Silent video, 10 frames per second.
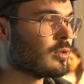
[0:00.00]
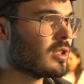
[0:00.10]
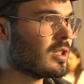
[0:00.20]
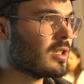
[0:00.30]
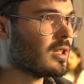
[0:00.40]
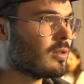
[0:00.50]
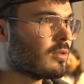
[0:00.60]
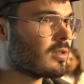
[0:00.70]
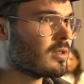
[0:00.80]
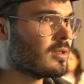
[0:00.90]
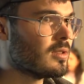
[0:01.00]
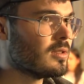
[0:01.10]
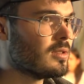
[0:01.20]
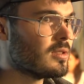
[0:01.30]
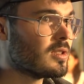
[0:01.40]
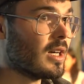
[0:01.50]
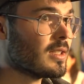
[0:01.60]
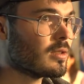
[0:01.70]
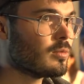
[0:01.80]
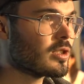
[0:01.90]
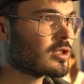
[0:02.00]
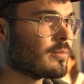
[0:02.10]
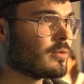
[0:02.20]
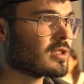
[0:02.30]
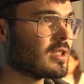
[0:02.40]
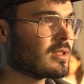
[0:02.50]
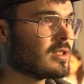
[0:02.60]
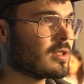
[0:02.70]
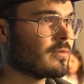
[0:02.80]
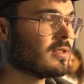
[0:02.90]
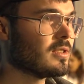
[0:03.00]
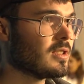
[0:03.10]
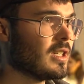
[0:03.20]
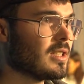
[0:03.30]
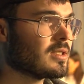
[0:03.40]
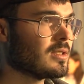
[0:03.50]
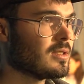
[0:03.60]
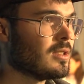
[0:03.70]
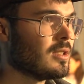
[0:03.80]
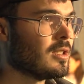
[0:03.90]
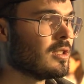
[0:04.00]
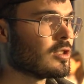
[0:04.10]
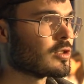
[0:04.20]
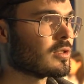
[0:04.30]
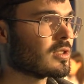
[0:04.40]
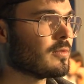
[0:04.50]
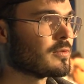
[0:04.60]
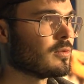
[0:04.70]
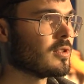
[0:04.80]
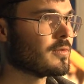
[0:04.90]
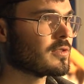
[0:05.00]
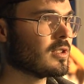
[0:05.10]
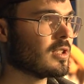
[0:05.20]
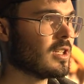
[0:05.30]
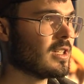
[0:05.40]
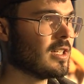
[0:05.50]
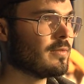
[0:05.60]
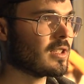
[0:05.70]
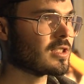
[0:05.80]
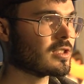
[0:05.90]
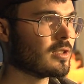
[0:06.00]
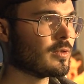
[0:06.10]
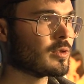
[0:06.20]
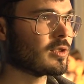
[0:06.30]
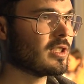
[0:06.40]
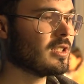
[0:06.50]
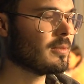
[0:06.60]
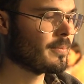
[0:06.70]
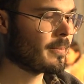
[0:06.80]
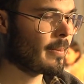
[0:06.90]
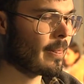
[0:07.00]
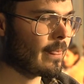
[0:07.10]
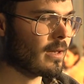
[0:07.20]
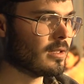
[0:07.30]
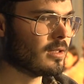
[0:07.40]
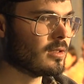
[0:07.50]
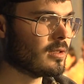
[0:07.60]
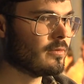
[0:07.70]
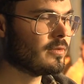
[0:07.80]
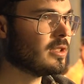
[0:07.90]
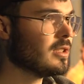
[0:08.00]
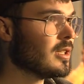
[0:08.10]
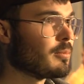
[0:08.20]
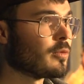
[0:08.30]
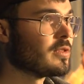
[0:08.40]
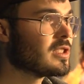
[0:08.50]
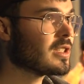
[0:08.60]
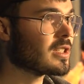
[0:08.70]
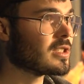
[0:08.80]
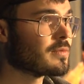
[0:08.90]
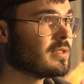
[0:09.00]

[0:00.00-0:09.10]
oder auch äh, einem Theaterworkshop, wo es halt nicht auf ein Theaterstück drauf zuläuft, sondern halt einfach geschaut wird, okay, äh, wie improvisiere ich,